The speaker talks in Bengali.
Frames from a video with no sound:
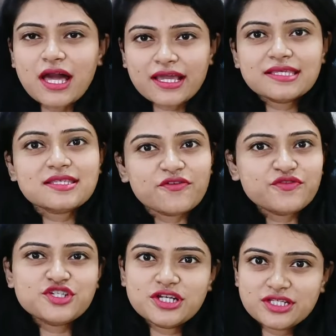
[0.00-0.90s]
থাকে
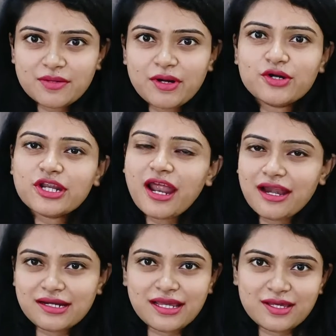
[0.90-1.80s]
সাফিসিয়েন্ট অ্যামাউন্টের
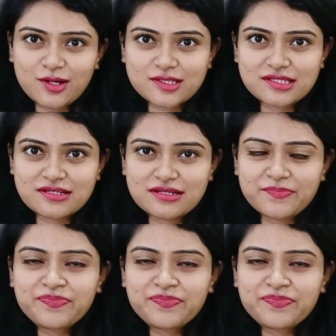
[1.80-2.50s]
অ্যান্টাই অক্সিডেন্ট